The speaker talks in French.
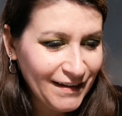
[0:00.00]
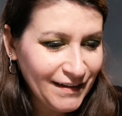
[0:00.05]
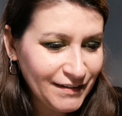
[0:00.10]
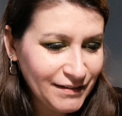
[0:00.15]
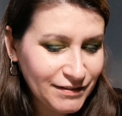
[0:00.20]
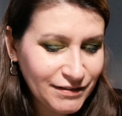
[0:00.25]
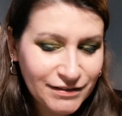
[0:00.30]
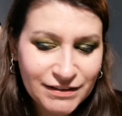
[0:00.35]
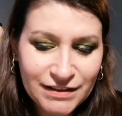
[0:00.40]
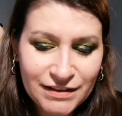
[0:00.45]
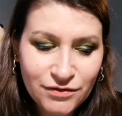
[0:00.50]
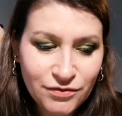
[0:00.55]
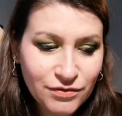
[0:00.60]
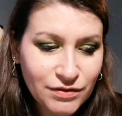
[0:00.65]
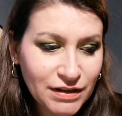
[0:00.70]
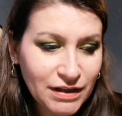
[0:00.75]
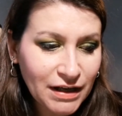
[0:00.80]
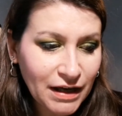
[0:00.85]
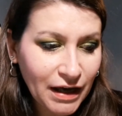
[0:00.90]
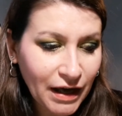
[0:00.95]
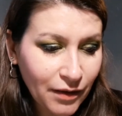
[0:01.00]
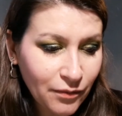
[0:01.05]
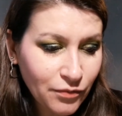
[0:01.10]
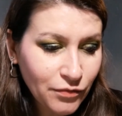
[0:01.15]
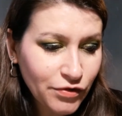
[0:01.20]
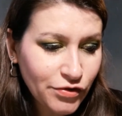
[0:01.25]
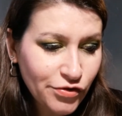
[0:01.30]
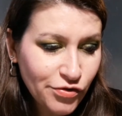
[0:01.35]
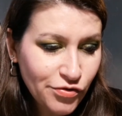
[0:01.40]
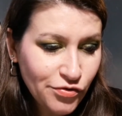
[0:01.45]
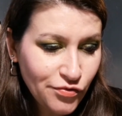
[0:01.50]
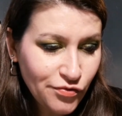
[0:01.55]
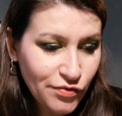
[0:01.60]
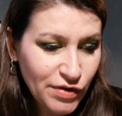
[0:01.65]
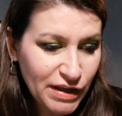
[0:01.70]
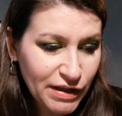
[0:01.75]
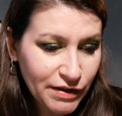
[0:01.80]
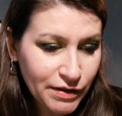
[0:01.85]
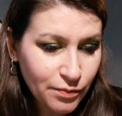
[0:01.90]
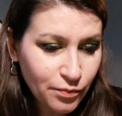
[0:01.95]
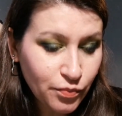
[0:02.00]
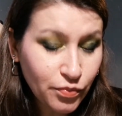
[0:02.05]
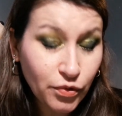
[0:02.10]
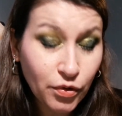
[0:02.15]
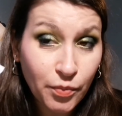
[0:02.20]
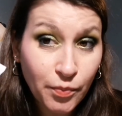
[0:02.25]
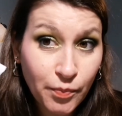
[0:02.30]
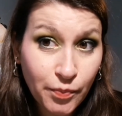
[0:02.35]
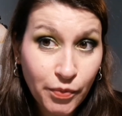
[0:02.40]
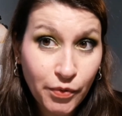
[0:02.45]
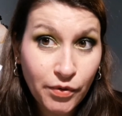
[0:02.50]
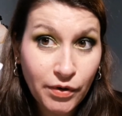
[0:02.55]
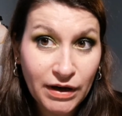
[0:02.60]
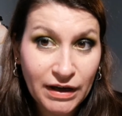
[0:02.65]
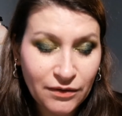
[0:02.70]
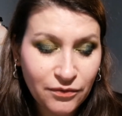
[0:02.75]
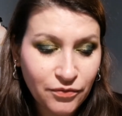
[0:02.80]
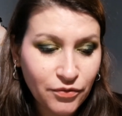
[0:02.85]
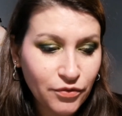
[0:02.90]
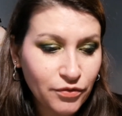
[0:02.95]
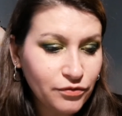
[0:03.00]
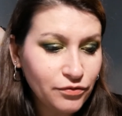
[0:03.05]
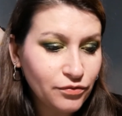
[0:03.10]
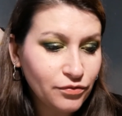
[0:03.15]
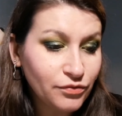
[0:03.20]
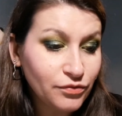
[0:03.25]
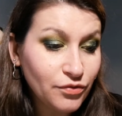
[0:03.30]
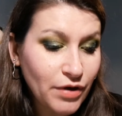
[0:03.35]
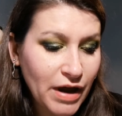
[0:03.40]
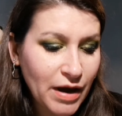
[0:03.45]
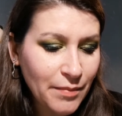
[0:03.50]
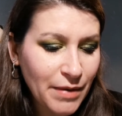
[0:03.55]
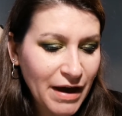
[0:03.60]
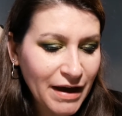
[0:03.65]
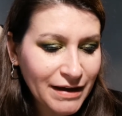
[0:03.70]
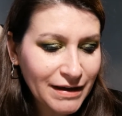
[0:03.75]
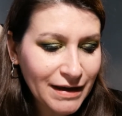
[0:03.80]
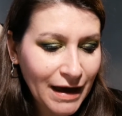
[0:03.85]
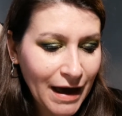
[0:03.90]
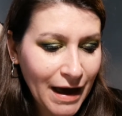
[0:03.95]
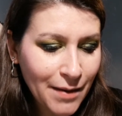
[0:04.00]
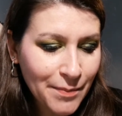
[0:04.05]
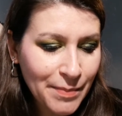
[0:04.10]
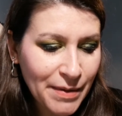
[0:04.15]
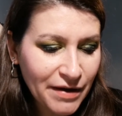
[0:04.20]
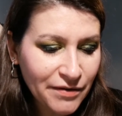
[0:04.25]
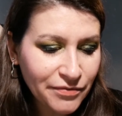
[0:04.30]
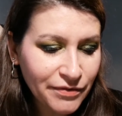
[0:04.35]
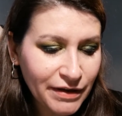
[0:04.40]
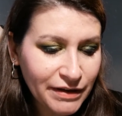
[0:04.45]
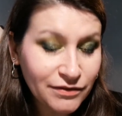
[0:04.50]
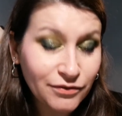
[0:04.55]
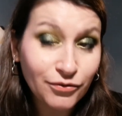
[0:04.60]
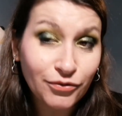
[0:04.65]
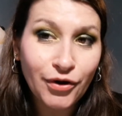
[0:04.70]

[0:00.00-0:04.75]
Euh, donc c'est une crème de nuit pour peau rêveuse, donc de la marque Imparfaite.